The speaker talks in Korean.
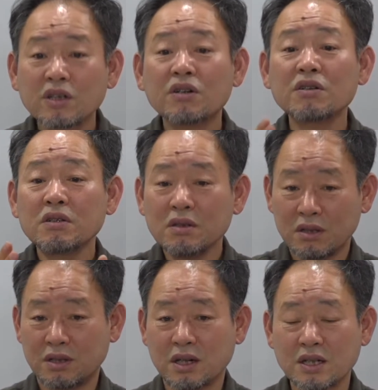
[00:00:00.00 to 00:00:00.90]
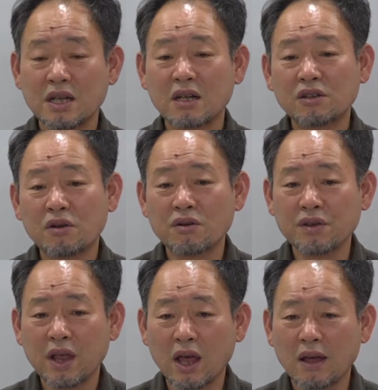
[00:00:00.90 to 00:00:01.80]
이런 제가 얘기를
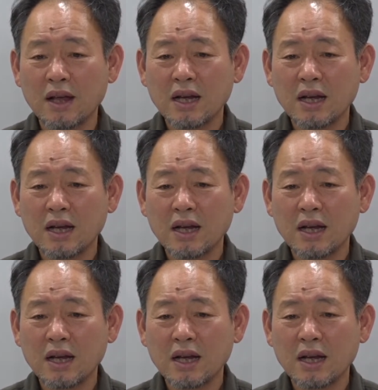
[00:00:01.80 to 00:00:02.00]
들었는데